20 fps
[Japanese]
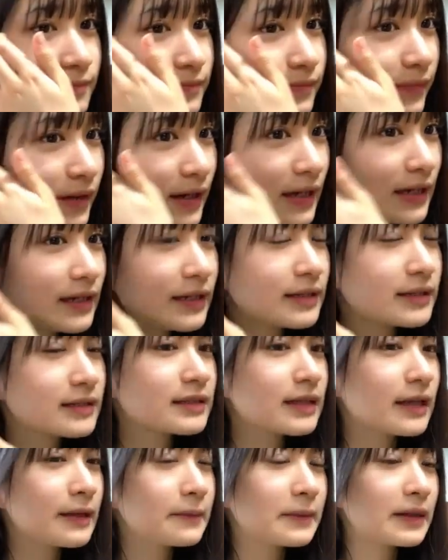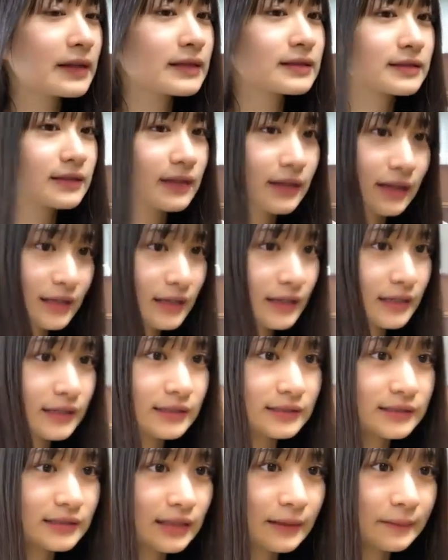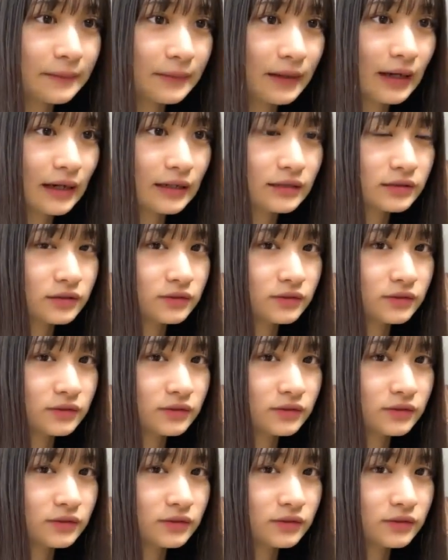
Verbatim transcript: おはようございますおはようございます